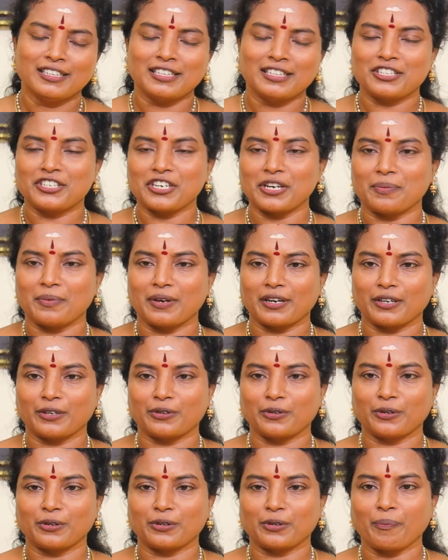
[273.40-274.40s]
நிச்சயமாக
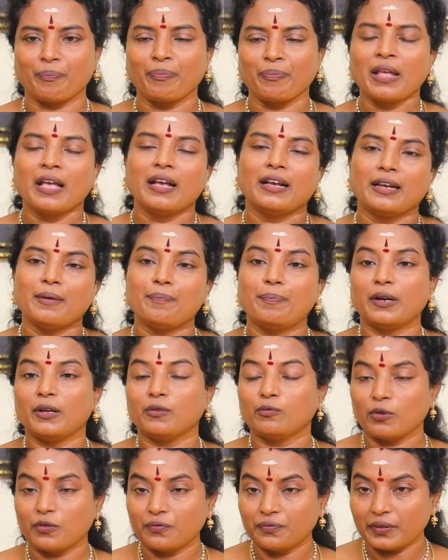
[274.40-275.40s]
கொடுக்கும் இப்படி
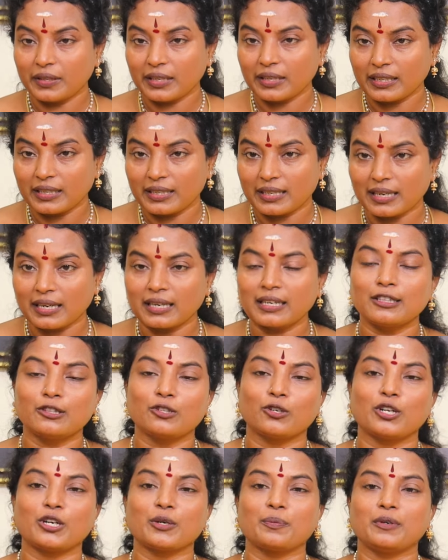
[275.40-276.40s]
ஒவ்வொரு கிரக
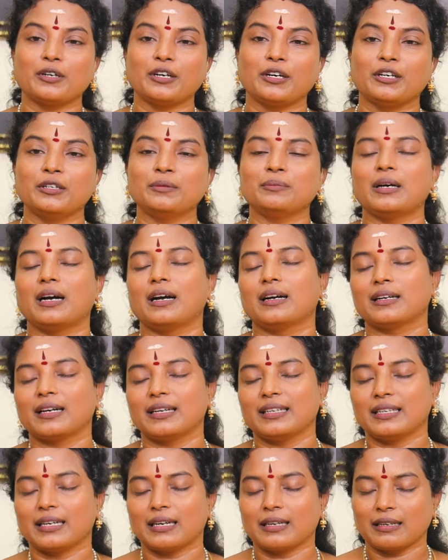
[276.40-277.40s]
தொடர்புகளும்
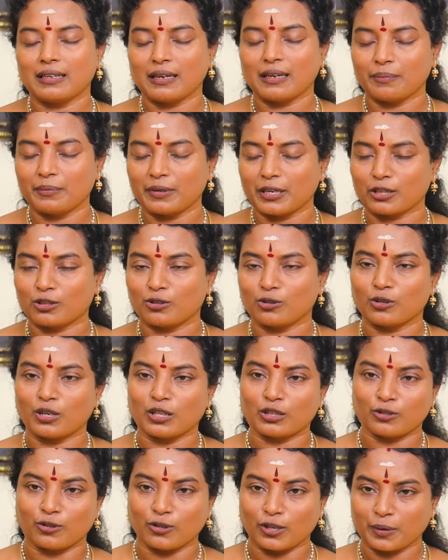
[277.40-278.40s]
அங்கே இரண்டாம் இடத்தோட
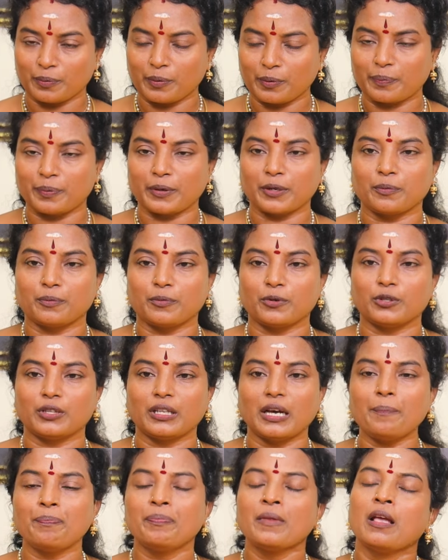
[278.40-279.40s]
தொடர்பு பெறும்போது
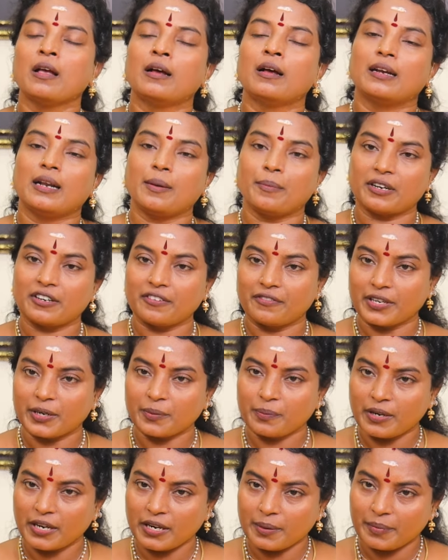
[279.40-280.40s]
தான் நமக்கு
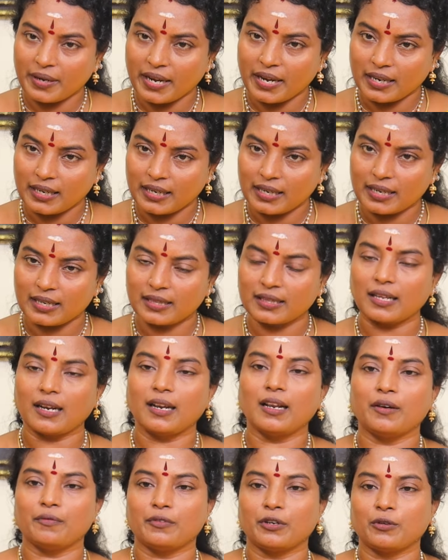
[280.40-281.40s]
வருமானம்
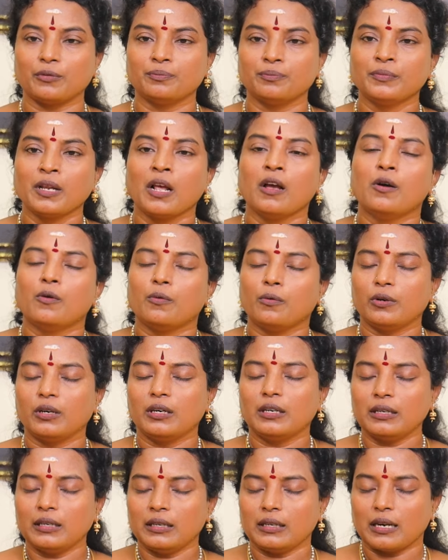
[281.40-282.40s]
எங்கேருந்தெல்லாம் வரும்
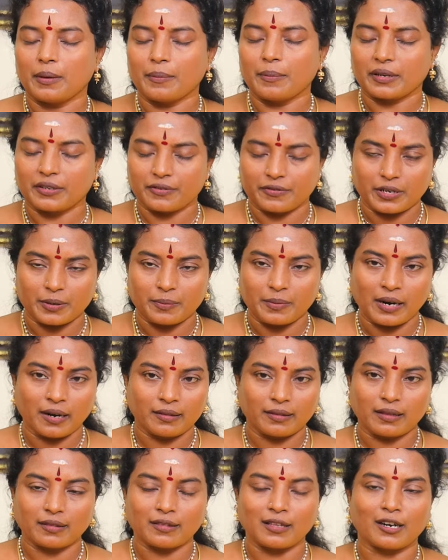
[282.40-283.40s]
ஒன்று நமக்கு
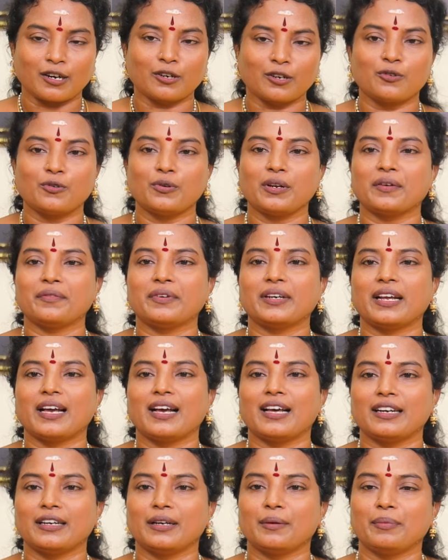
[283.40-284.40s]
வருமானத்தை தரக்கூடியவர்
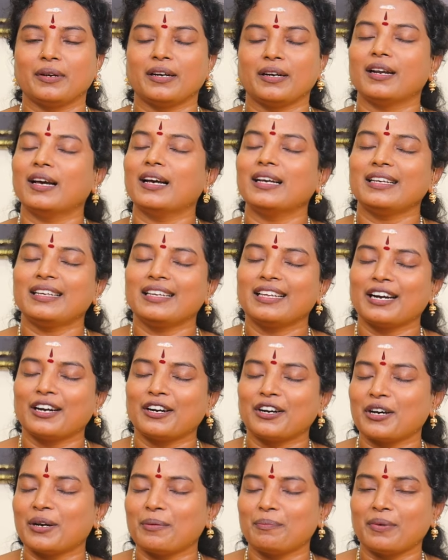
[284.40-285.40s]
யார் அப்படின்னா
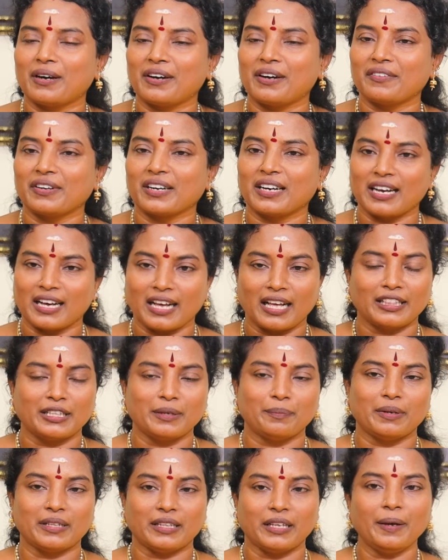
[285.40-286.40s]
இரண்டாம் பாவக
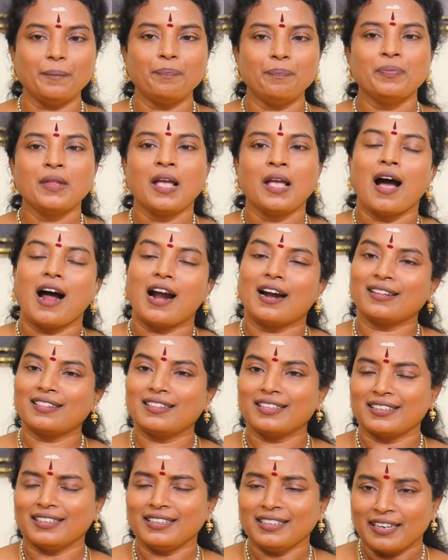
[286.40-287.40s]
அதிபதி
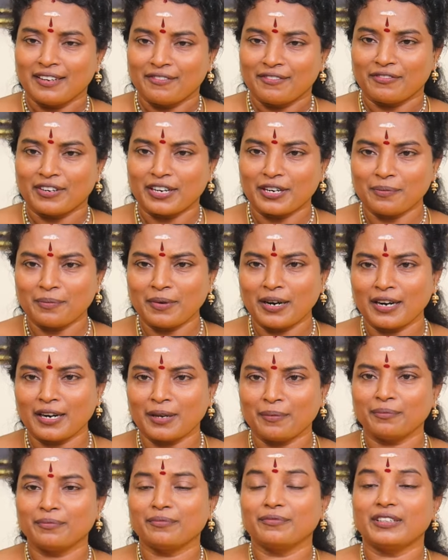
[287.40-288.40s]
அடுத்து
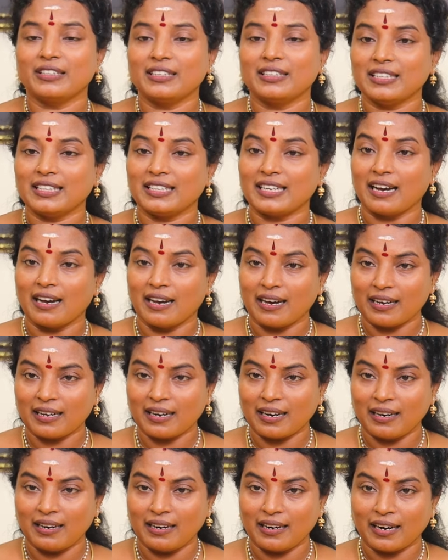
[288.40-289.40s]
வருமானம் வந்து
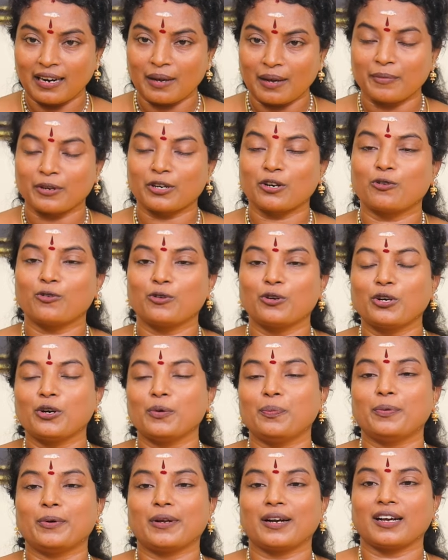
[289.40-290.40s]
யாரெல்லாம் நமக்கு கொடுக்க
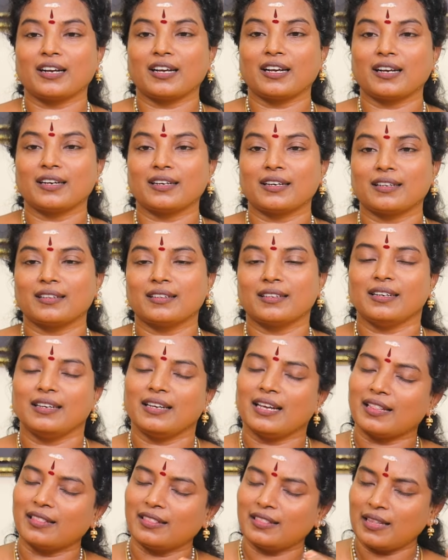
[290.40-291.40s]
போகிறாங்கங்கிறது
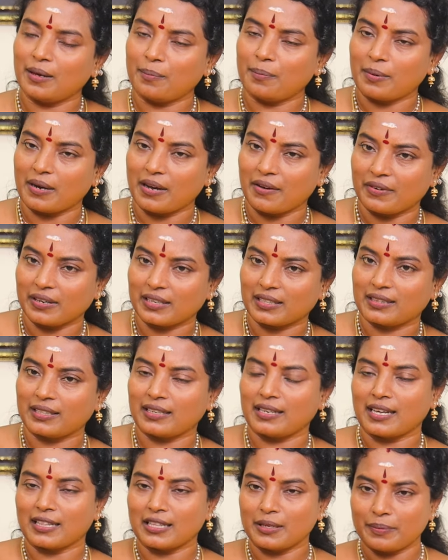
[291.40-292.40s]
எந்த
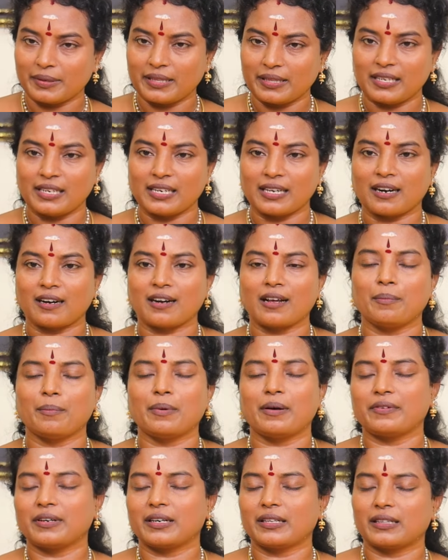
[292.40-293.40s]
பாவகத்தின் அதிபதி இரண்டாம்
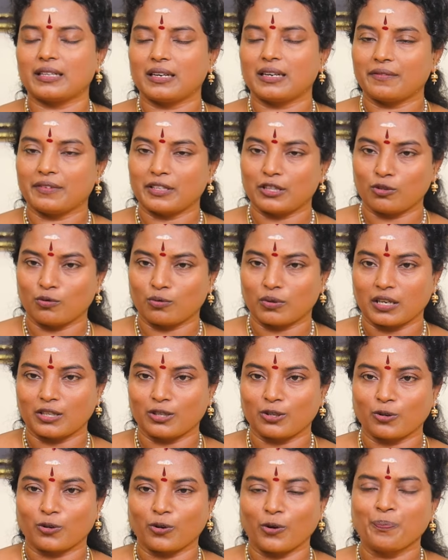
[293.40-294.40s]
பாவகத்தில் வந்து
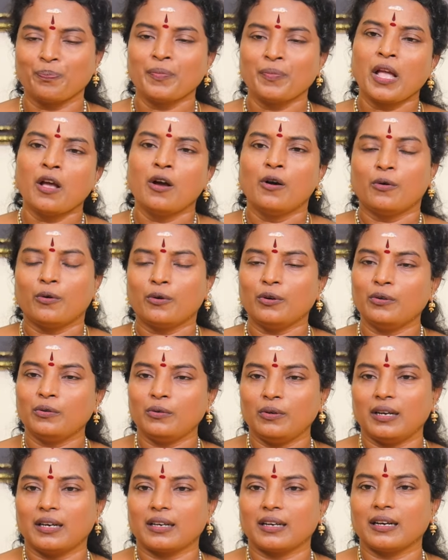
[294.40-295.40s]
உட்காந்துருக்கோம்
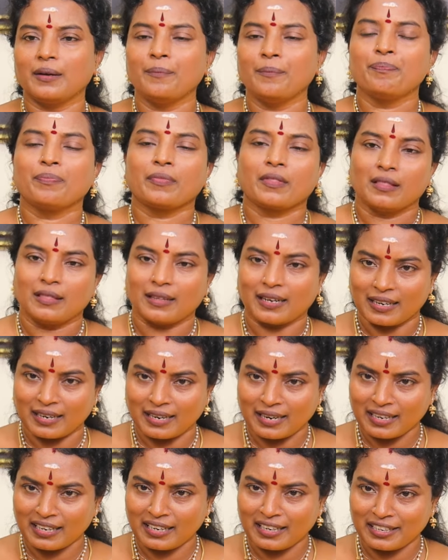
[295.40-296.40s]
ஒன்றும் இல்லைங்க இந்த
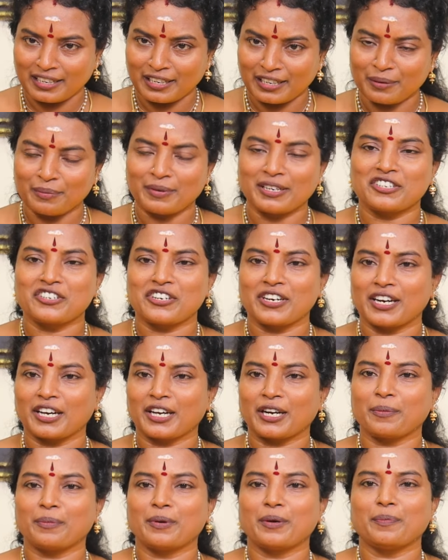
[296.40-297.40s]
கடக லக்னம் அட்சய
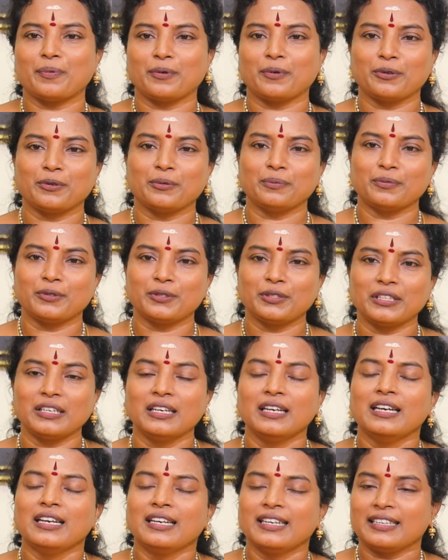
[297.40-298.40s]
லக்னமாக போகும்போது
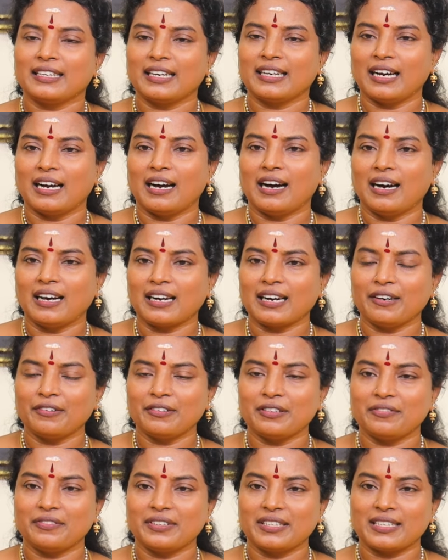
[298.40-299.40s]
இங்கே
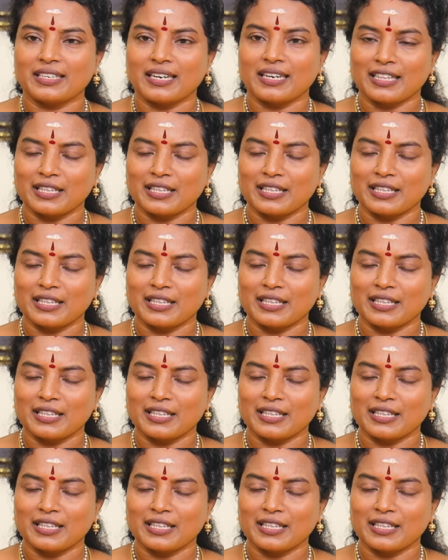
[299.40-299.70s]
ஆறாவது வீட்டின்